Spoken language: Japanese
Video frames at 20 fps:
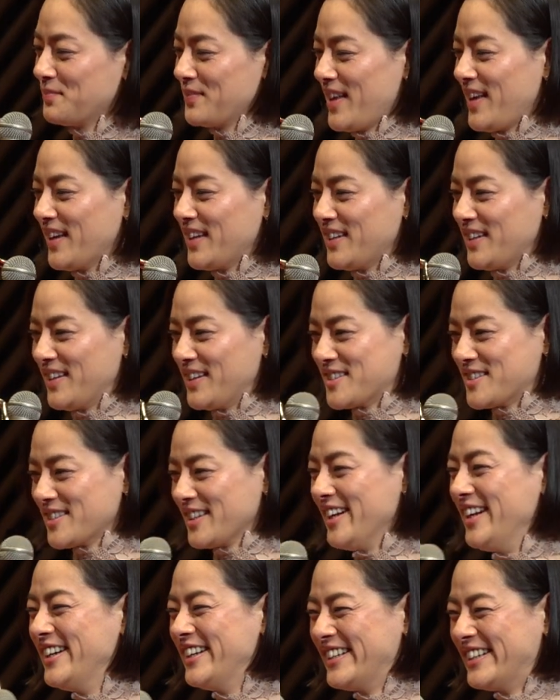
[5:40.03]
平気で
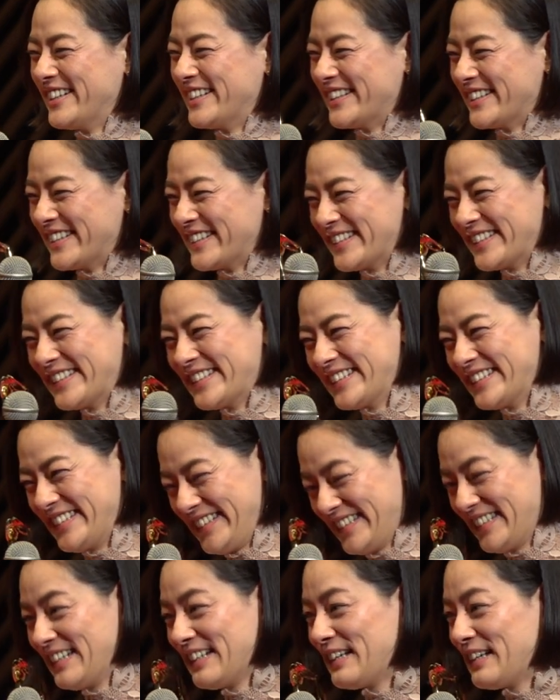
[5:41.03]
す。
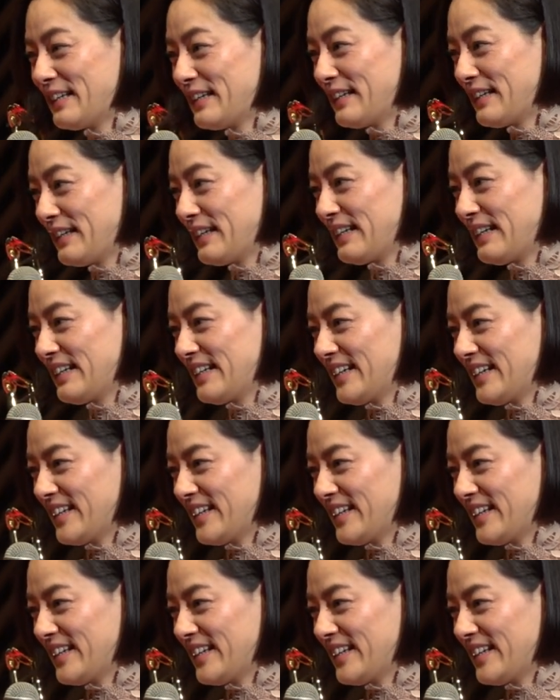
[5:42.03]
早いのは苦手。